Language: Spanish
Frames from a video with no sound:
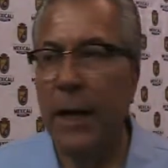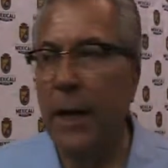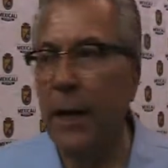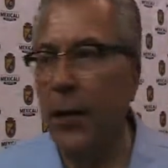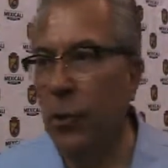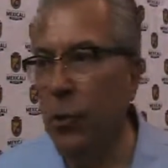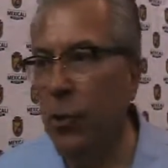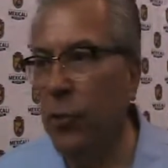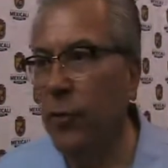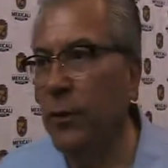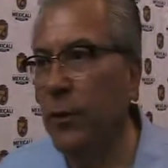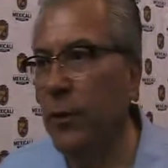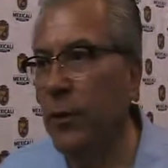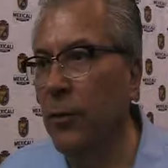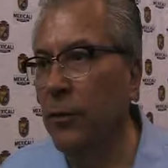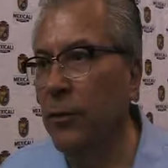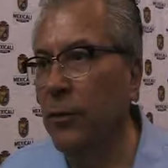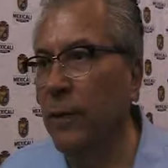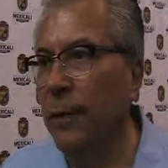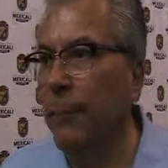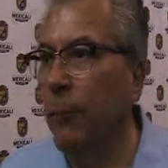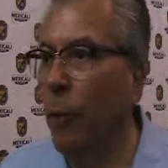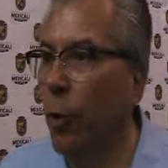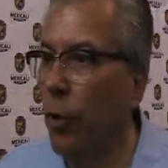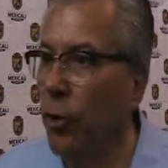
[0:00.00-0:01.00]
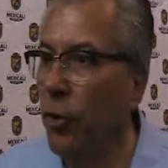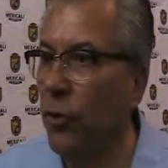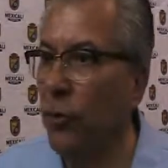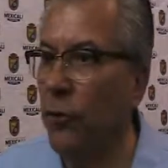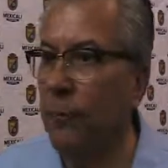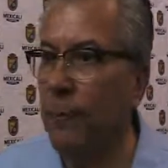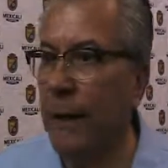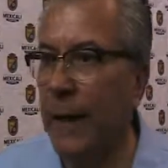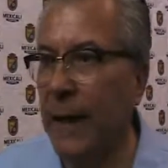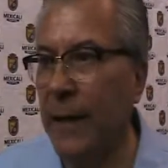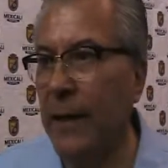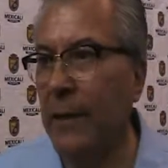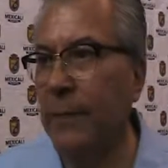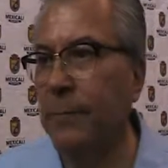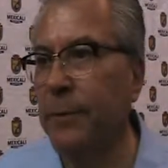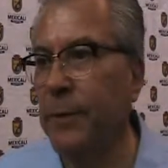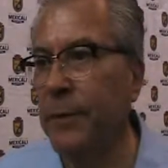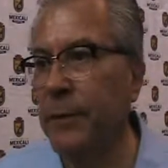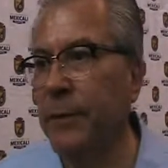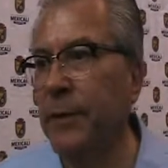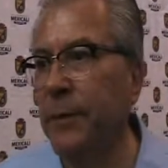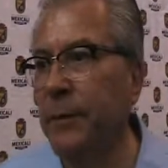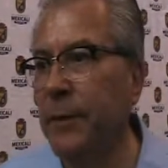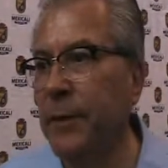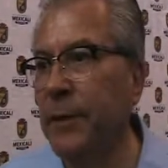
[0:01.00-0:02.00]
algunos de los apoyos bajan
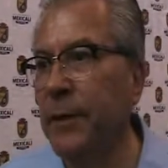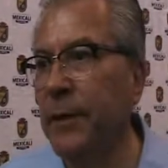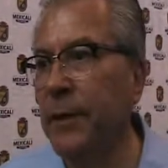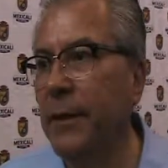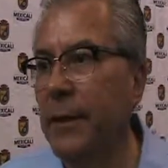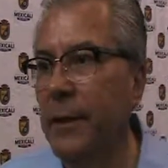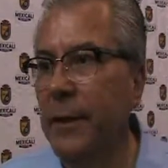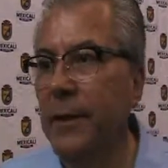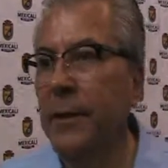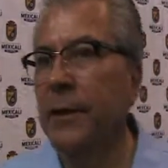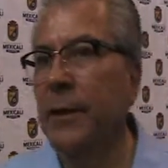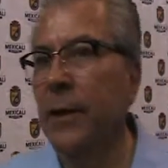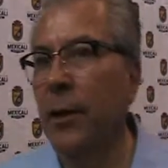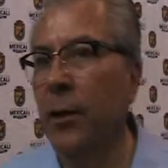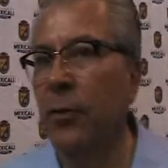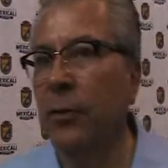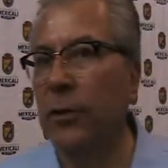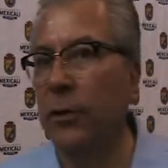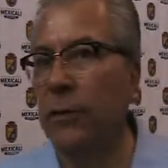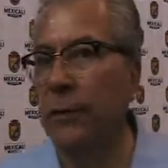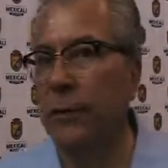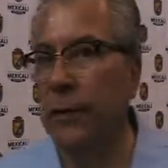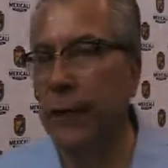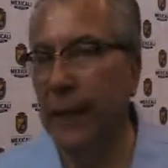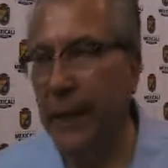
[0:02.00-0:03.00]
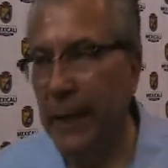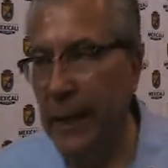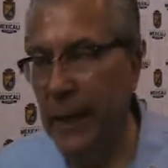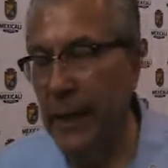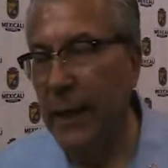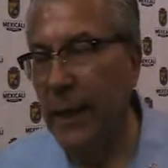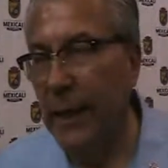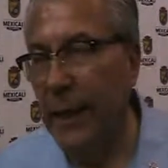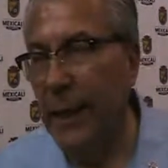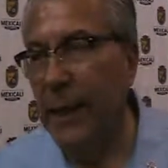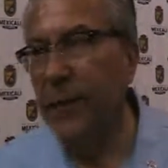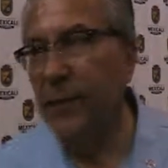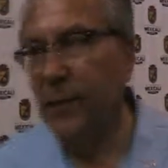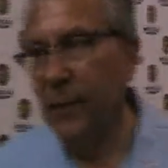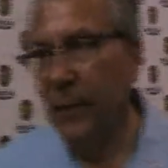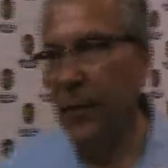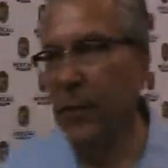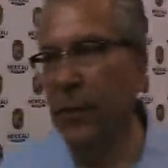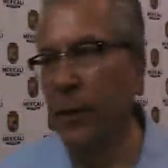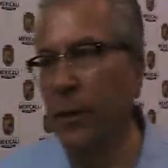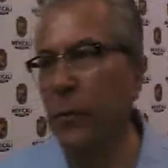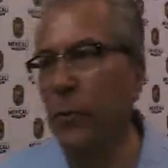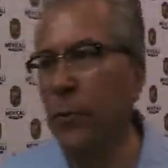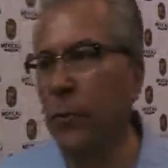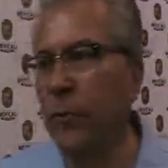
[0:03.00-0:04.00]
precisamente del orden federal al
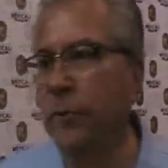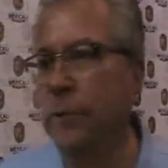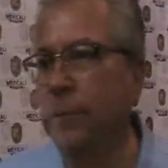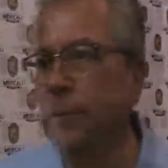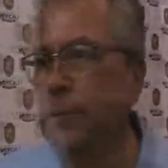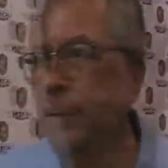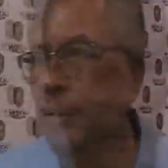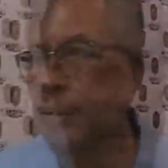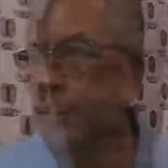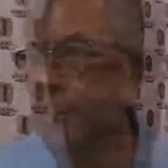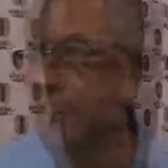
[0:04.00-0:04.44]
Estado y al municipio.